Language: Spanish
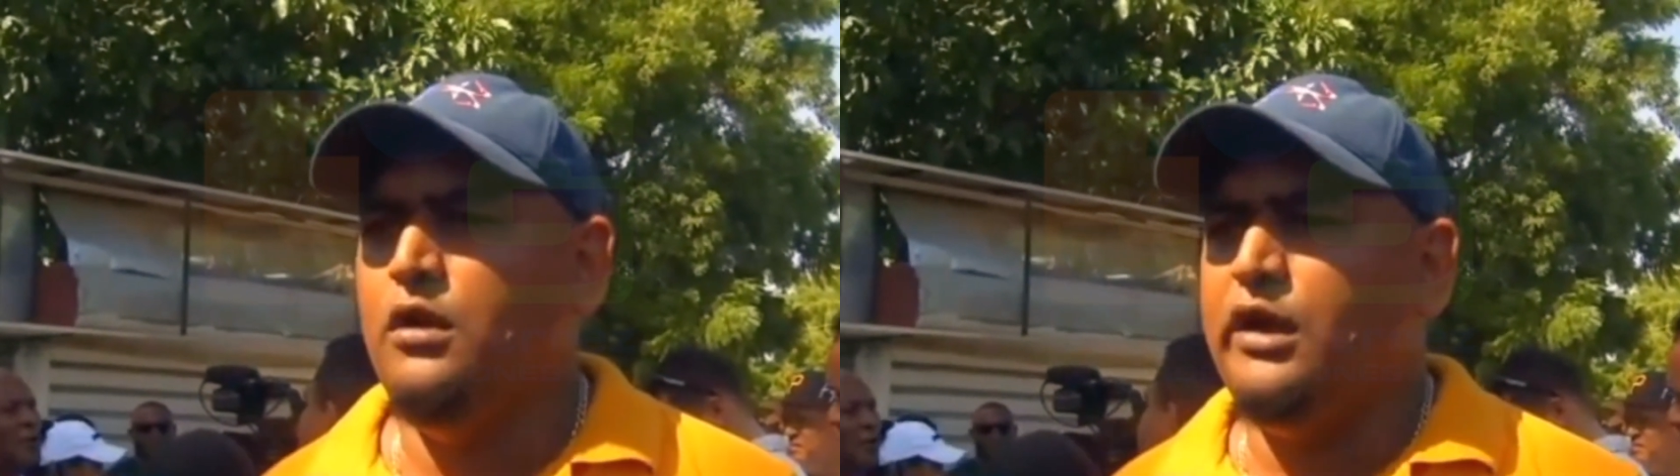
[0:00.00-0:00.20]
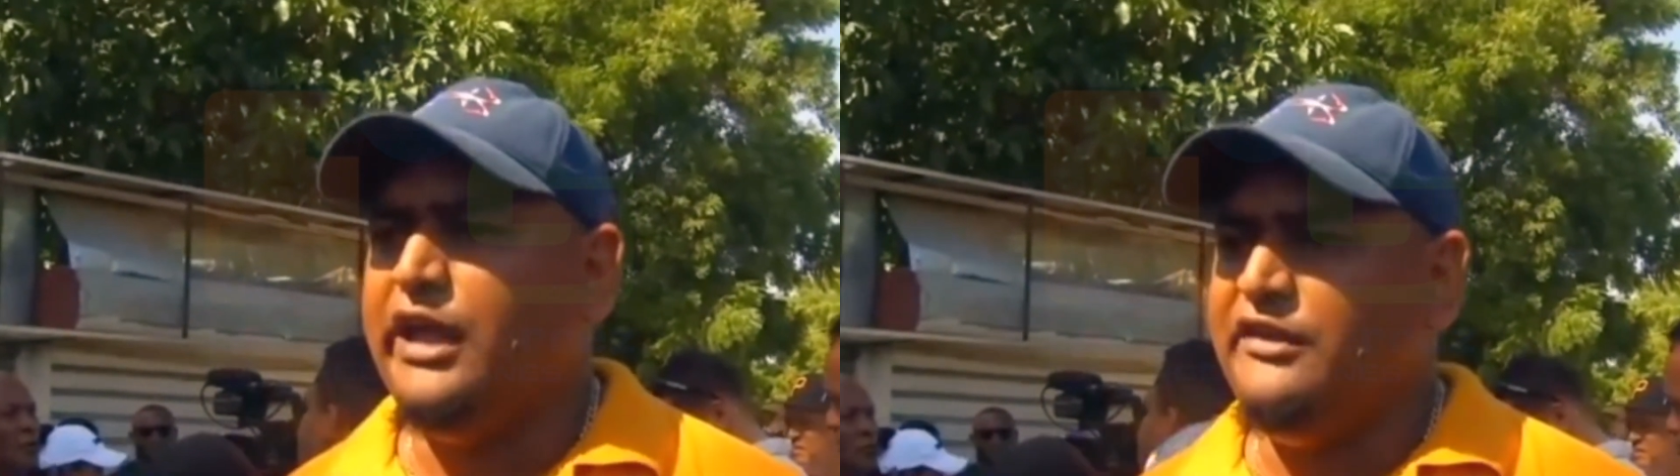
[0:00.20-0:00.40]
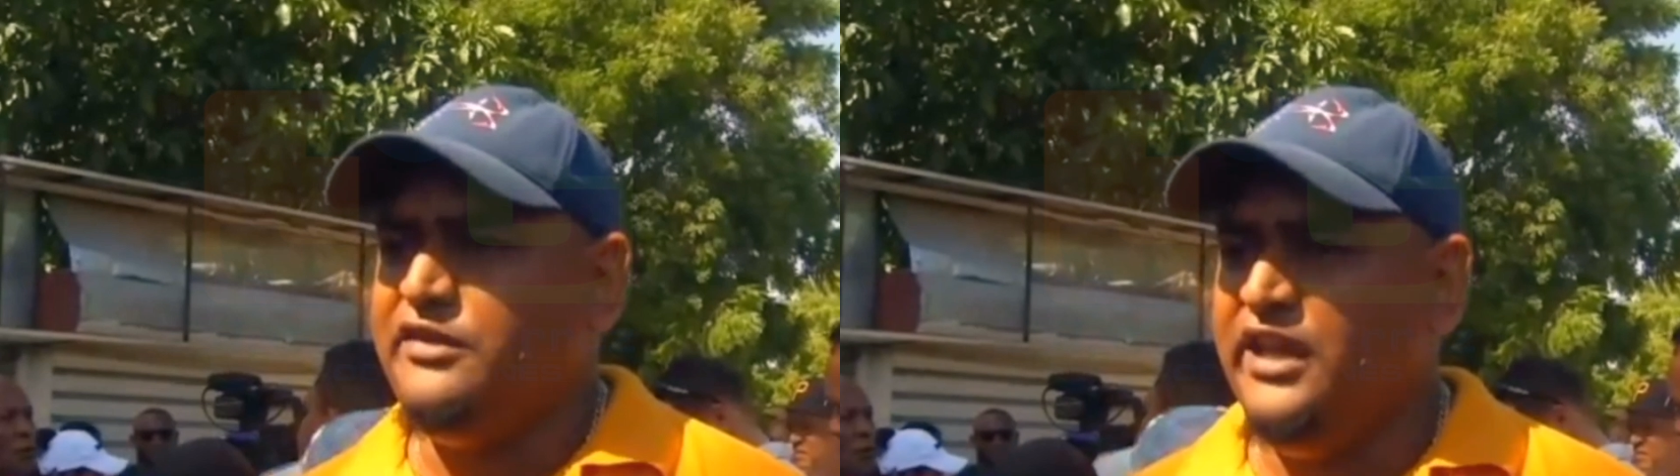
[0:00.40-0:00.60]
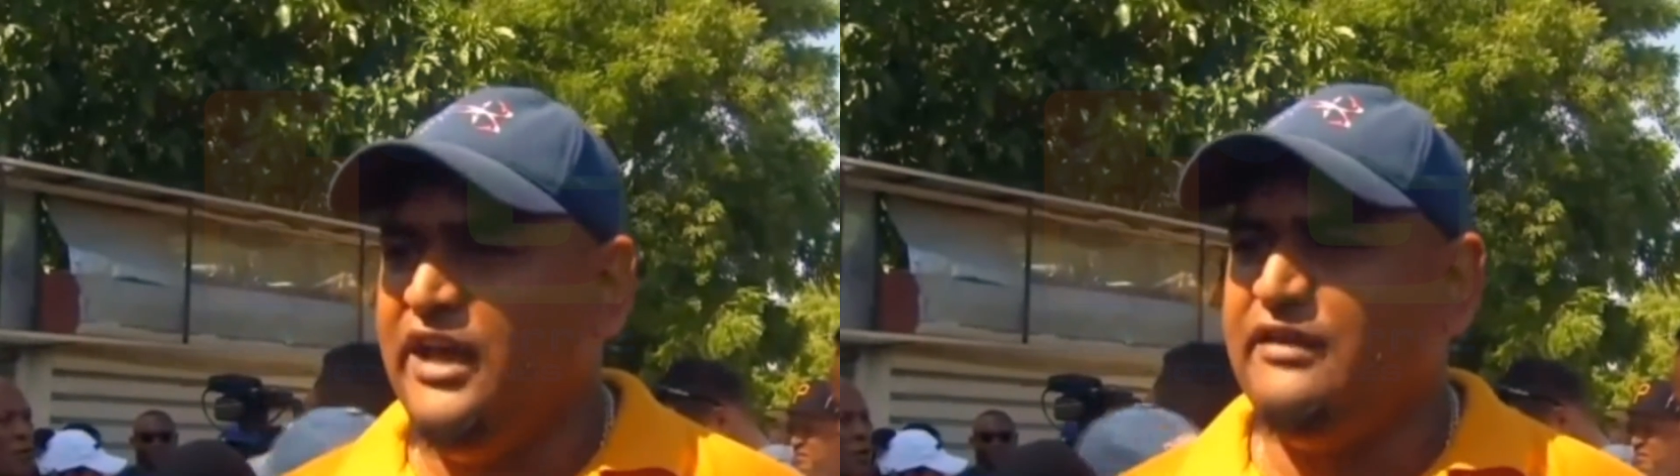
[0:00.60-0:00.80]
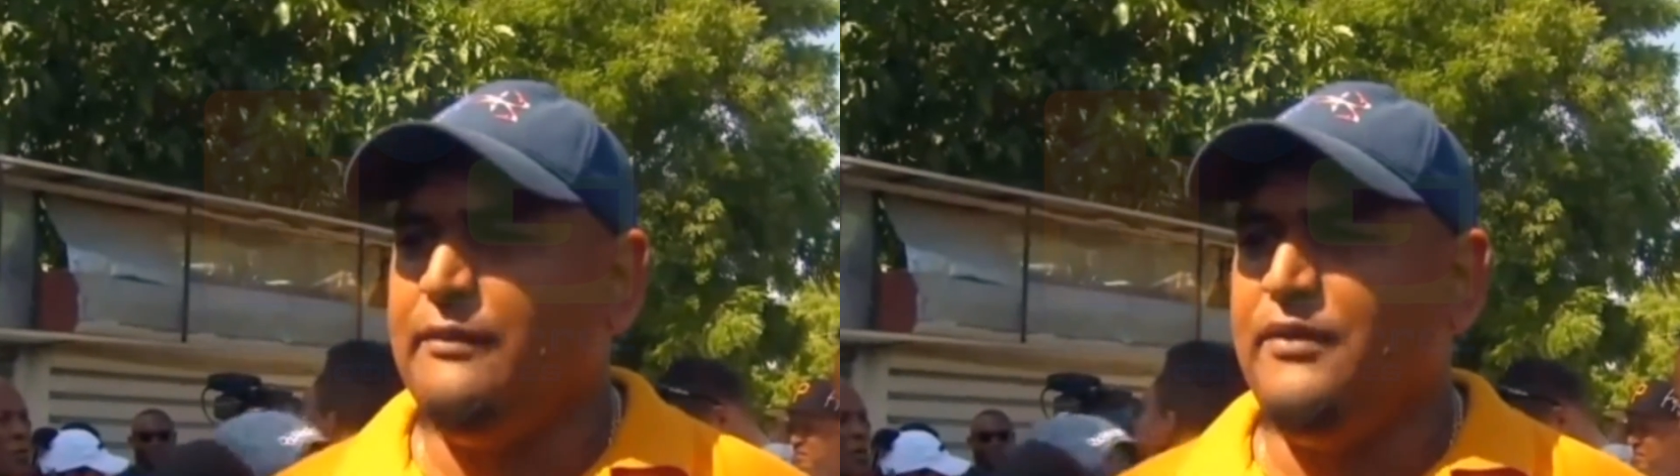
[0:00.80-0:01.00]
que
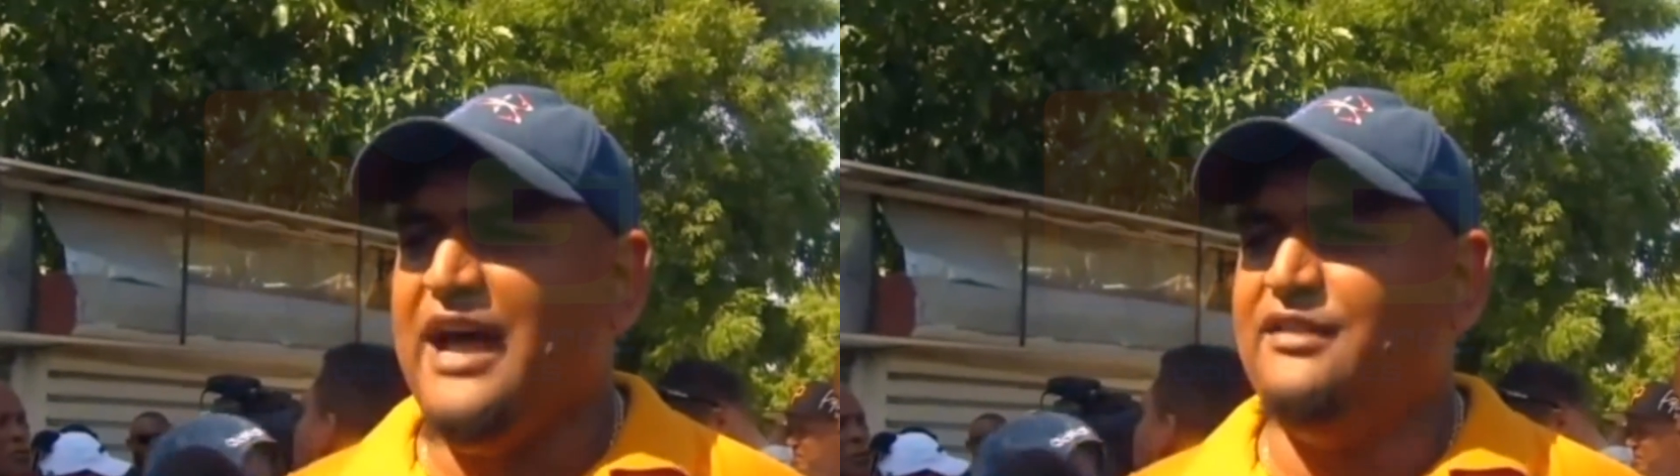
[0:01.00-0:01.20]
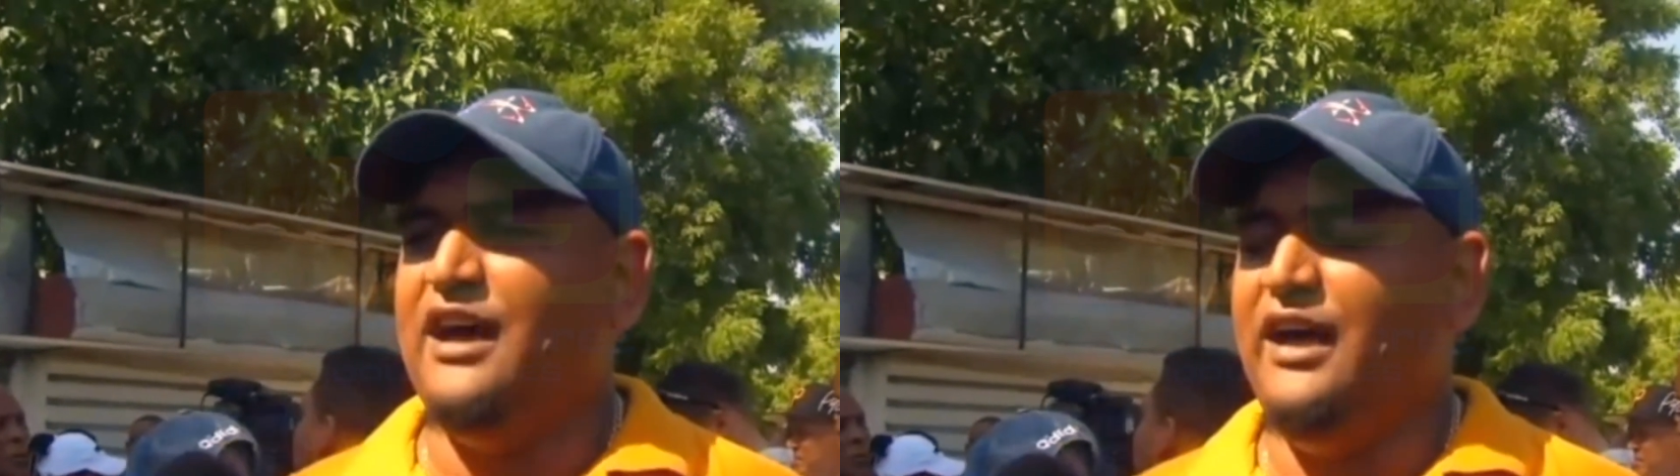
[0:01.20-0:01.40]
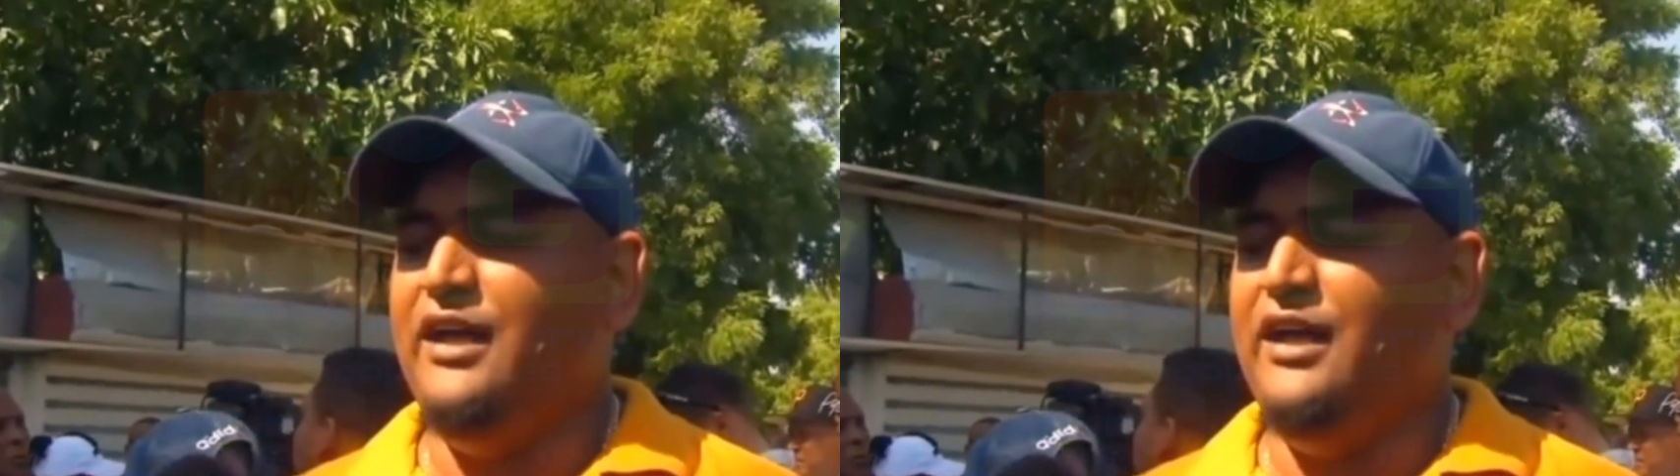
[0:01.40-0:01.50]
cierre esa planta